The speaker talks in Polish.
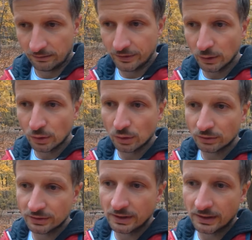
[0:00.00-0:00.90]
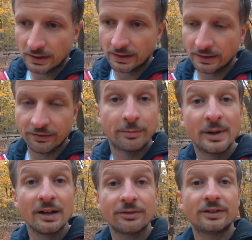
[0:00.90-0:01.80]
wielokrotnie
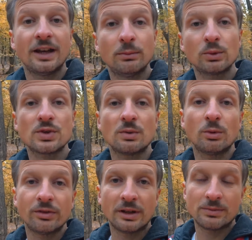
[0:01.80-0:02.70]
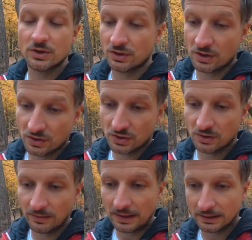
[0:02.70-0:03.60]
wbrew temu, co mówi nam dzisiejszy
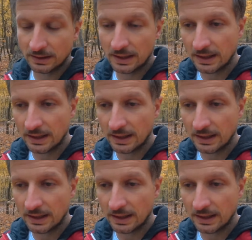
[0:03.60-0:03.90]
świat,